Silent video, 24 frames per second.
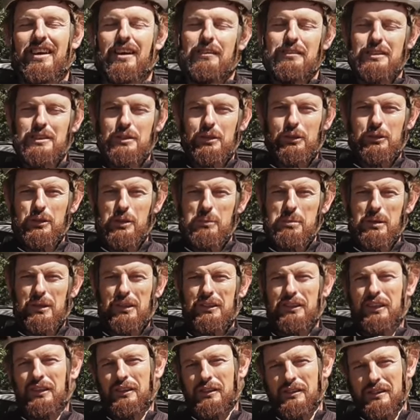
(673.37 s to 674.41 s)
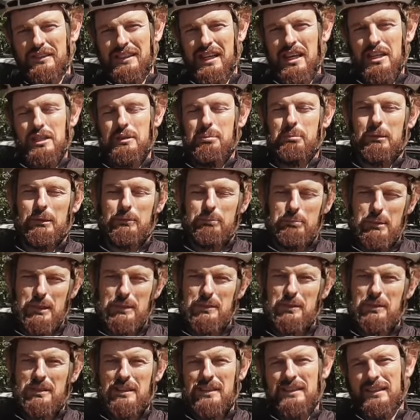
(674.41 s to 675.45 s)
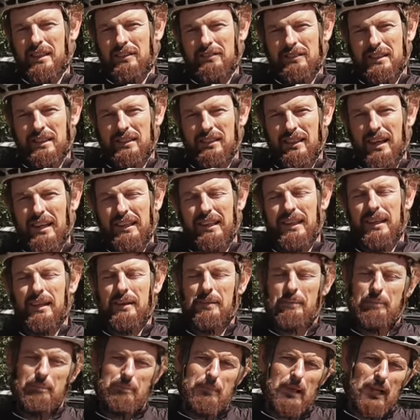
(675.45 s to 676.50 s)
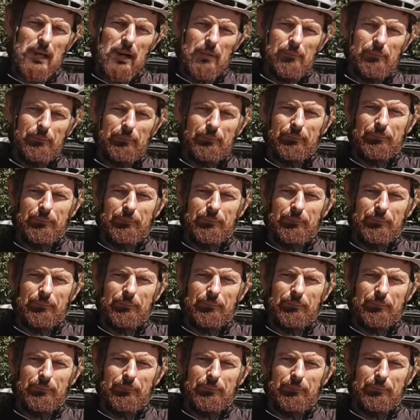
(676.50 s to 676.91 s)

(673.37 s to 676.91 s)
Всего доброго, до новых встреч, подписывайтесь, ставьте лайки, пока.